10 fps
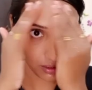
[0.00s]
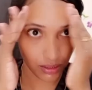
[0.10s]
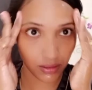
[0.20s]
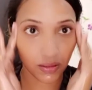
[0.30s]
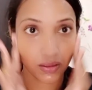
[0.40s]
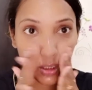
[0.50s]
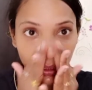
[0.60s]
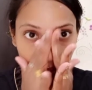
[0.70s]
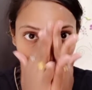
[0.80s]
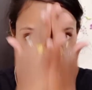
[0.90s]
ட்ரிபிள்
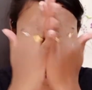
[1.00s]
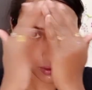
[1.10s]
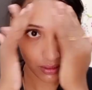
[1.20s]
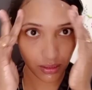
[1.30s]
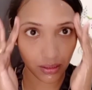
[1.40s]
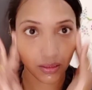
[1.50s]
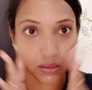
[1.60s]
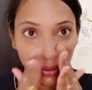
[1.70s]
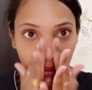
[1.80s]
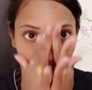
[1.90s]
க்ளீனிங் வந்து
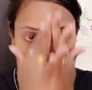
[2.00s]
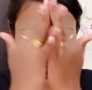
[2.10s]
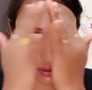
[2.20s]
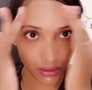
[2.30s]
நம்மளுக்கு கொடுக்கும்